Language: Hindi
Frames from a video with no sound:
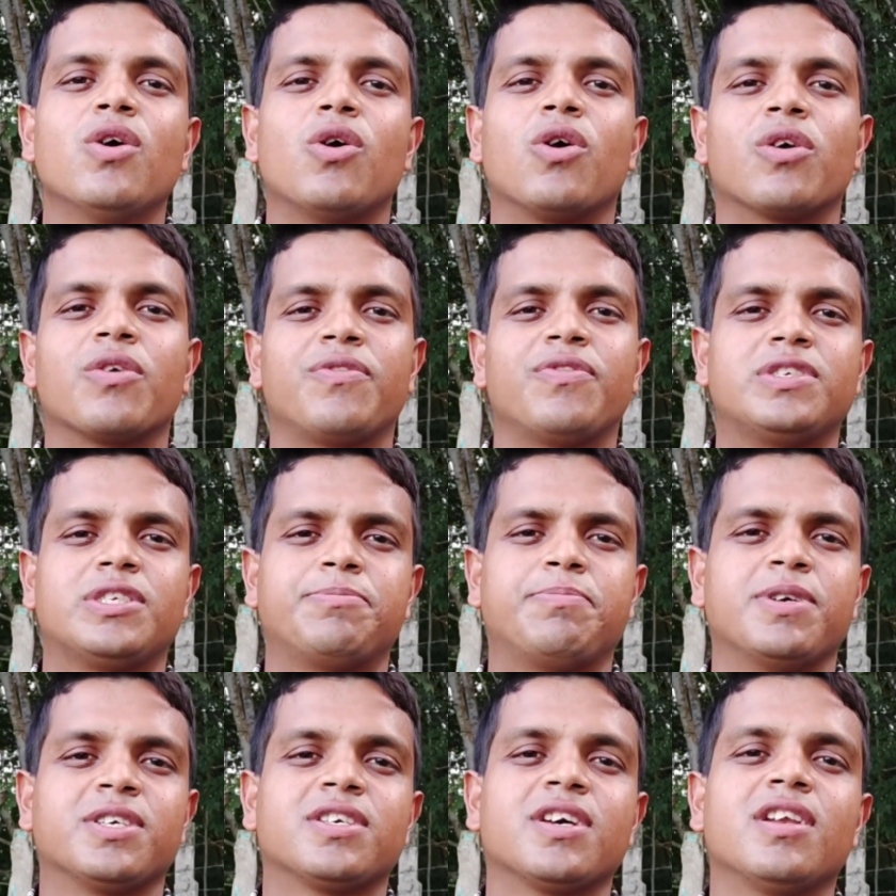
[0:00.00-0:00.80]
और
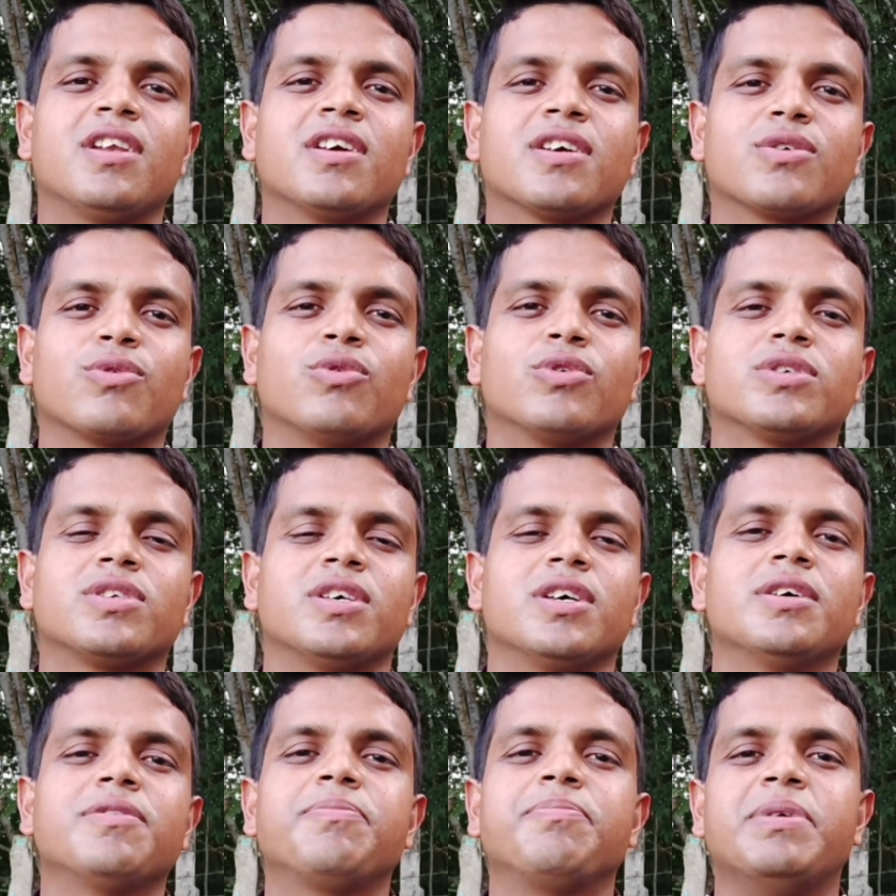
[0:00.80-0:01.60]
स्पेशल एक कोर्स
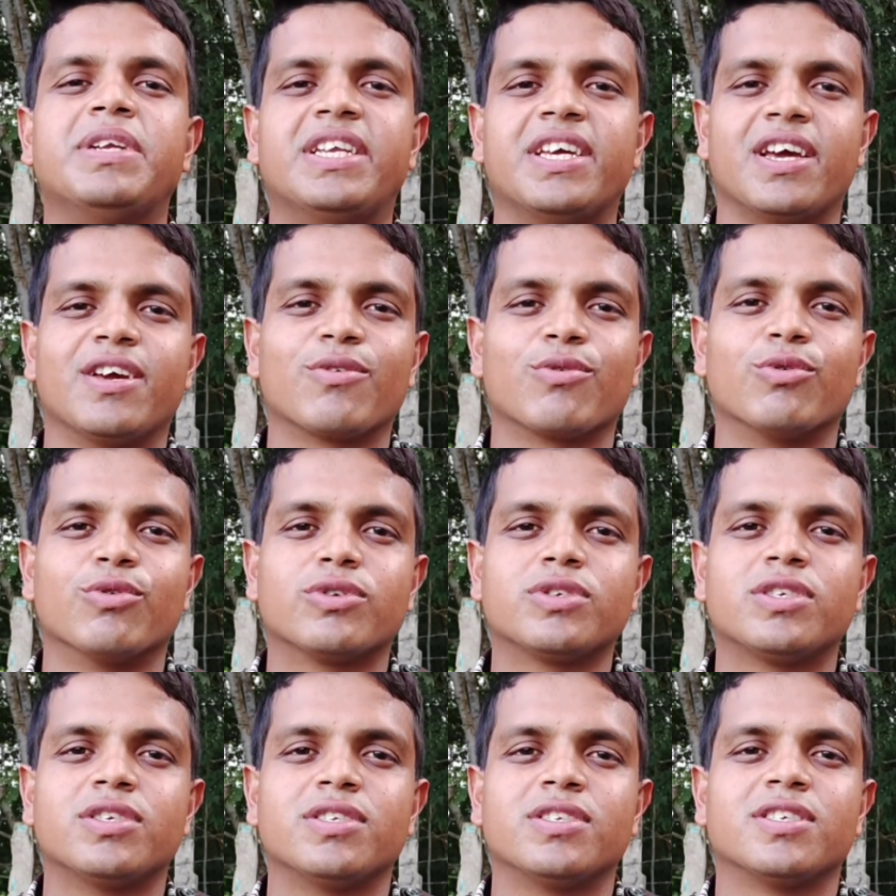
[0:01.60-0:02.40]
है पी
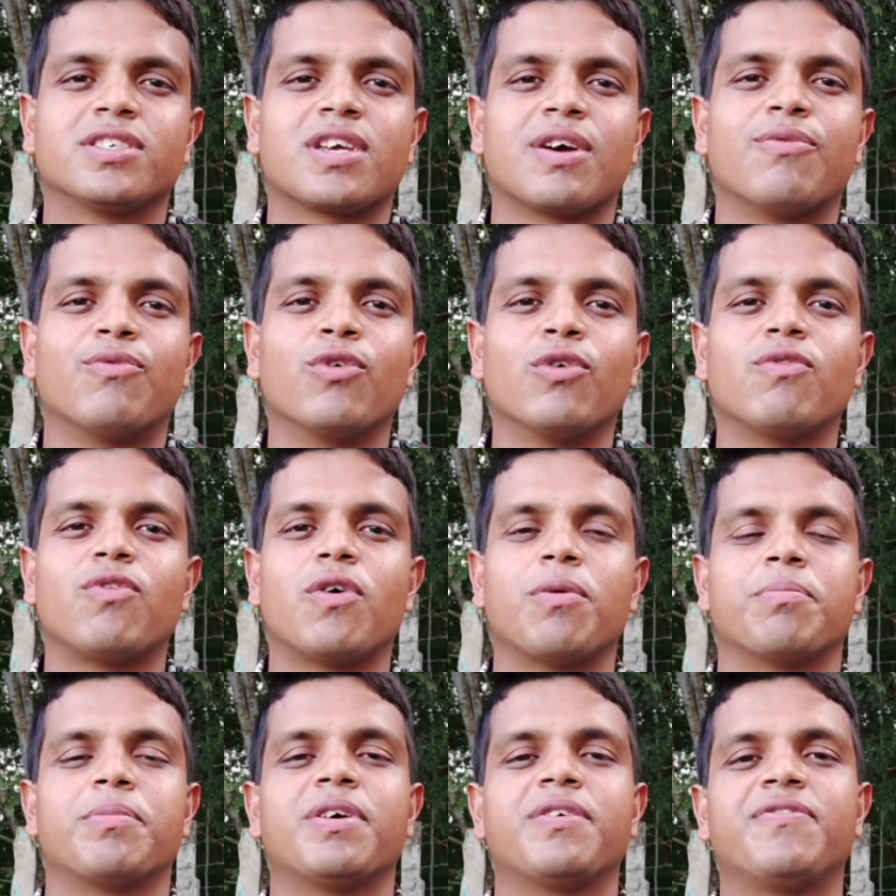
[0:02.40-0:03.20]
कोर्स जिसका फुल
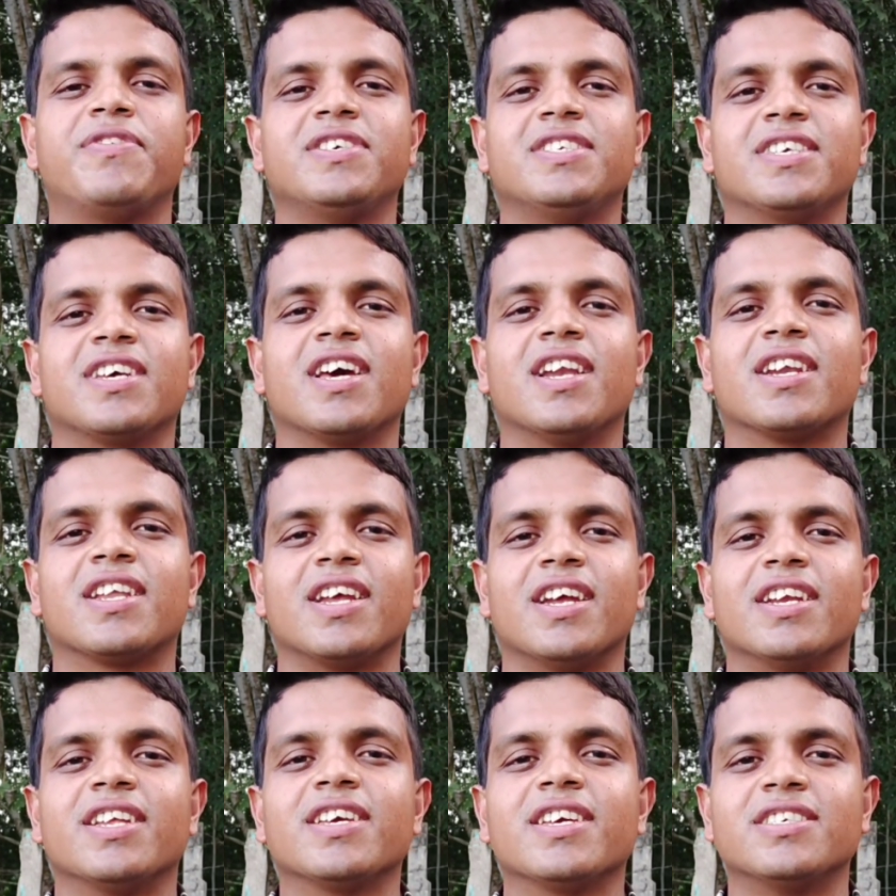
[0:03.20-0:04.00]
फॉर्म है फिजिकल
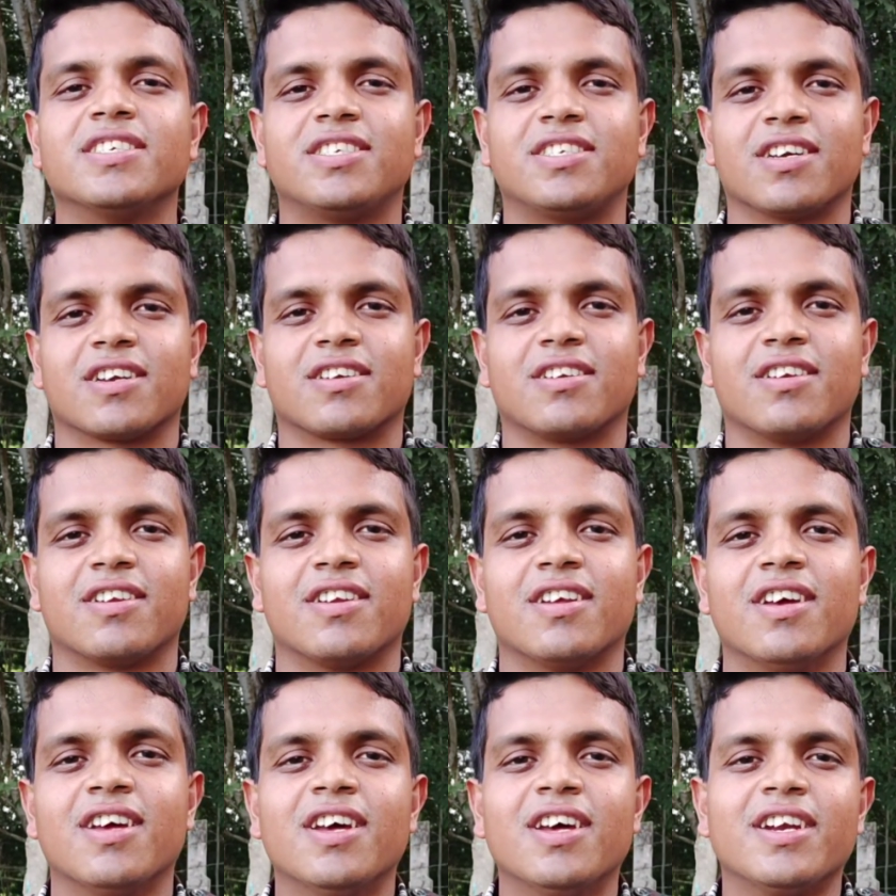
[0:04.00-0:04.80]
ट्रेनिंग इंस्ट्रक्टर
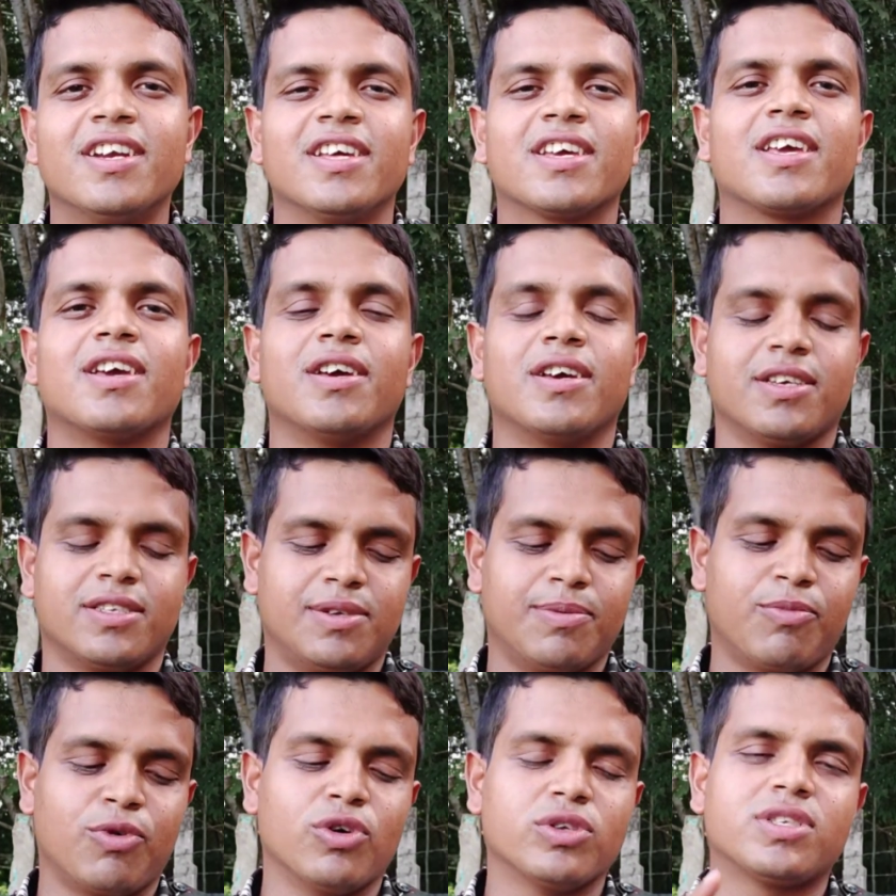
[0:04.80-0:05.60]
ठीक है ऐसे
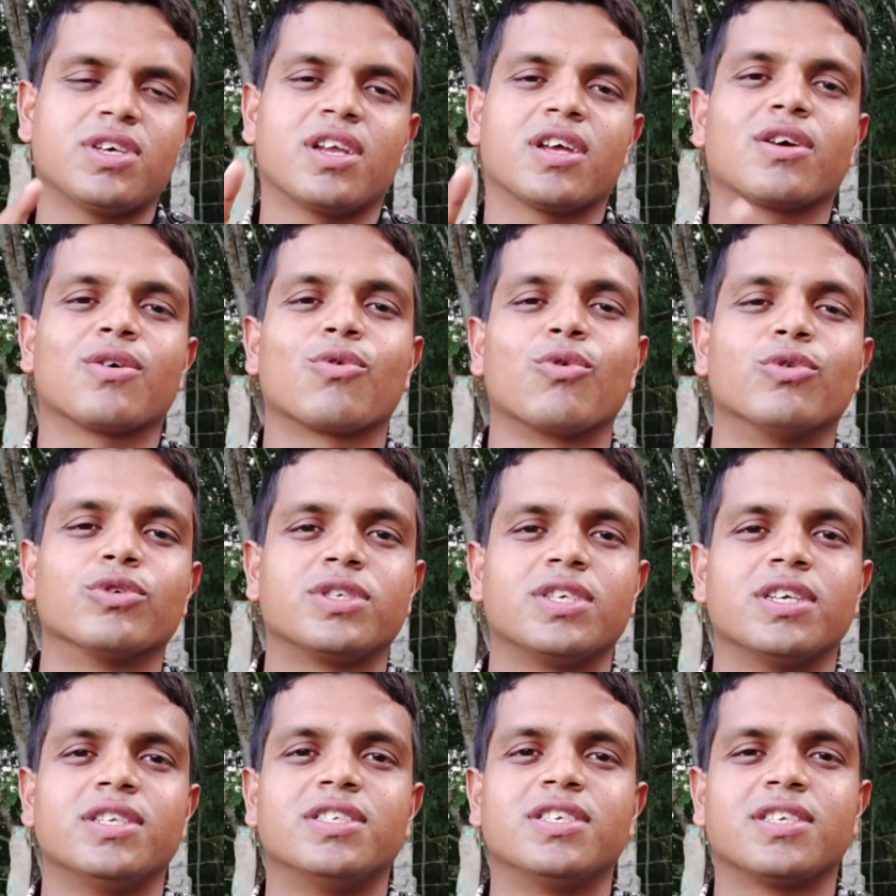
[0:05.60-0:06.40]
बहुत सारे के
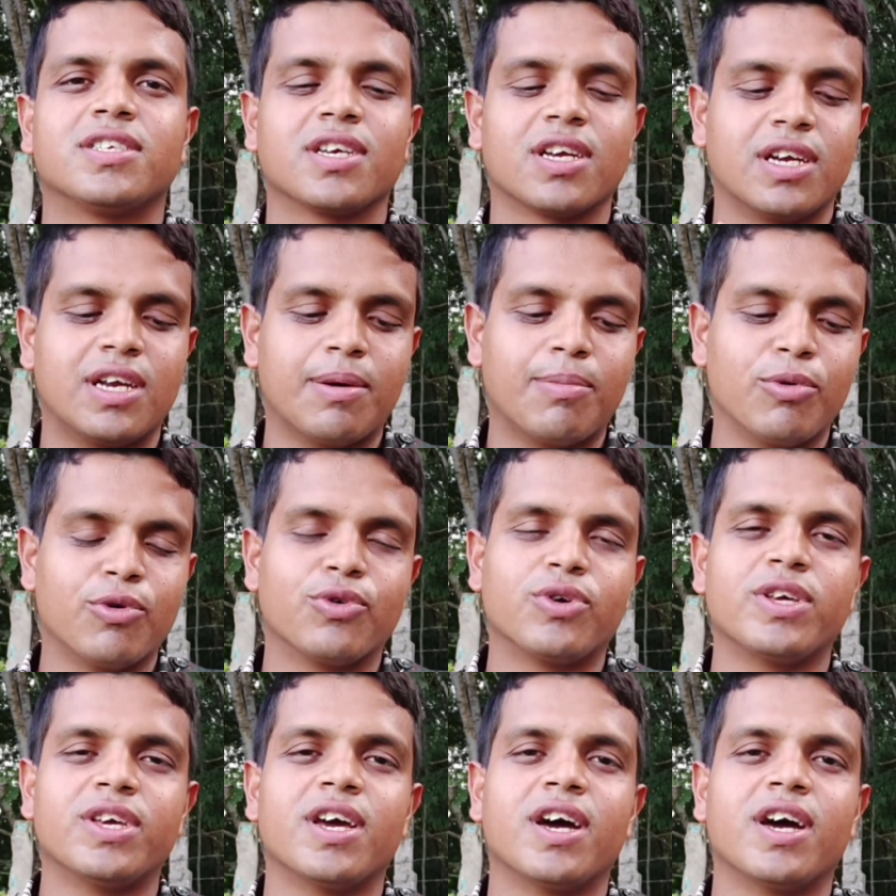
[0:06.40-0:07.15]
कोर्स है जैसे कि डब्ल्यू